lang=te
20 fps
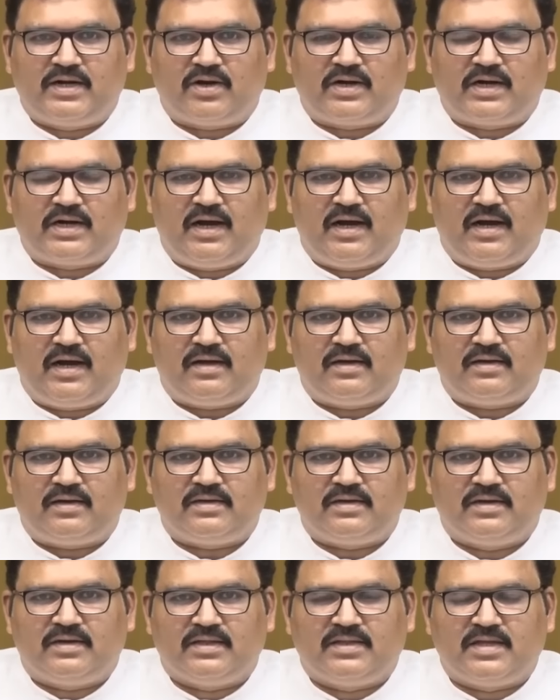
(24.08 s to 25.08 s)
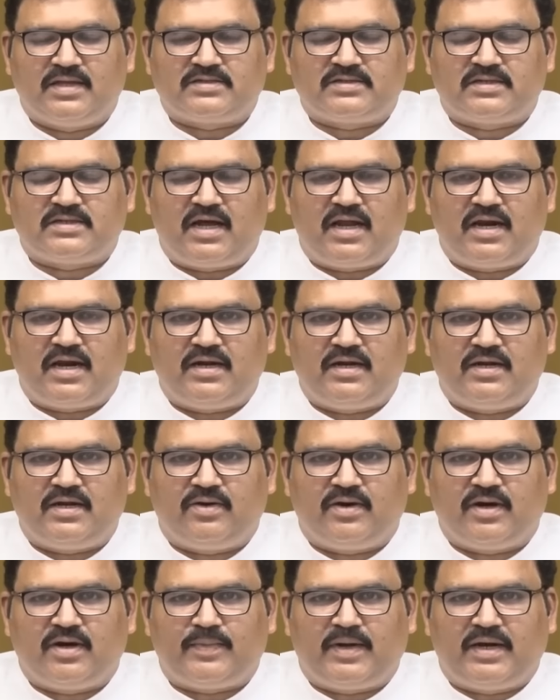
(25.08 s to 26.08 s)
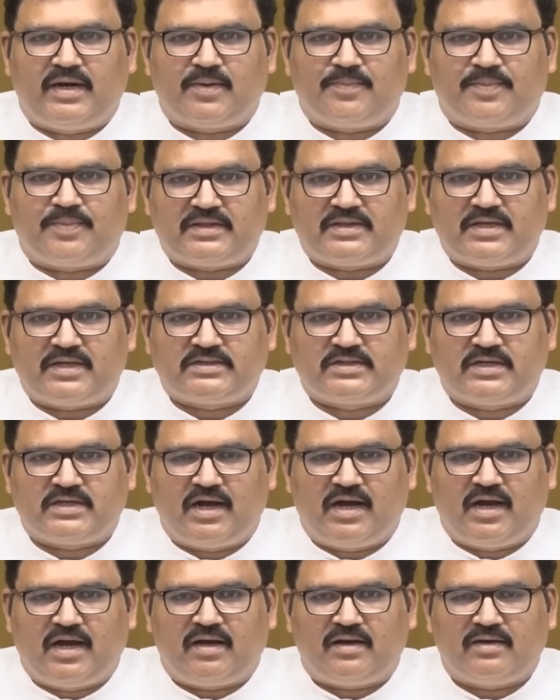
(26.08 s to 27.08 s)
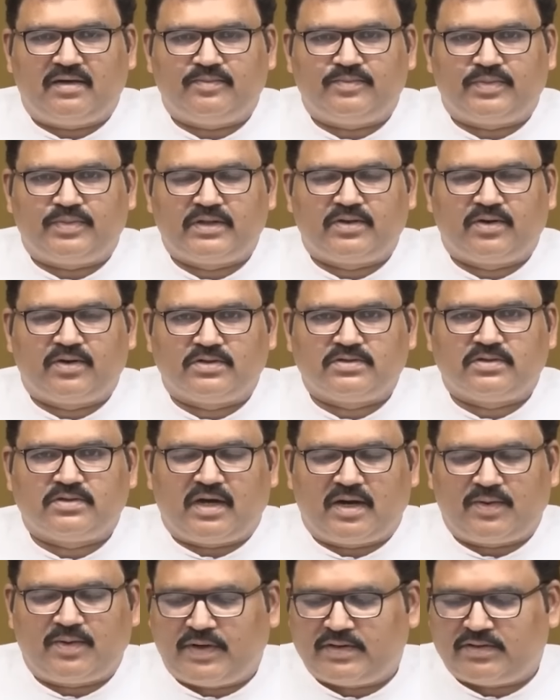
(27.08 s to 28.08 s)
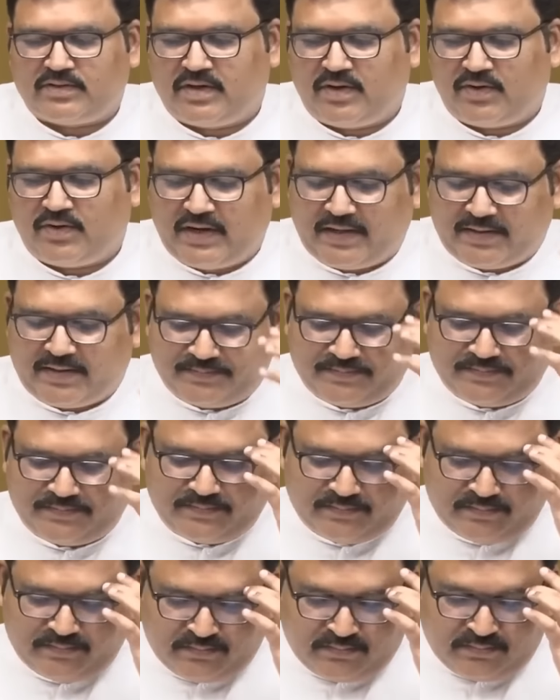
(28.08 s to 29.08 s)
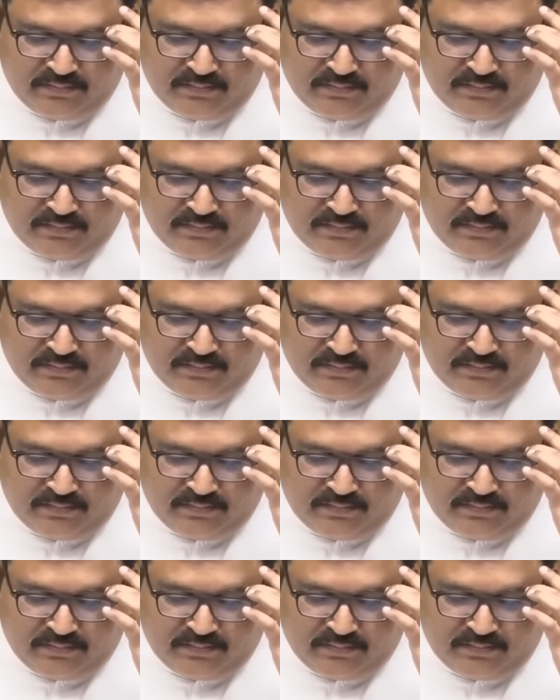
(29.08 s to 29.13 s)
వాటి యొక్క నిదర్శనాలన్నీ కూడా మనకి ప్రత్యక్షంగా ప్రతిరోజు కనపడుతూనే ఉన్నాయి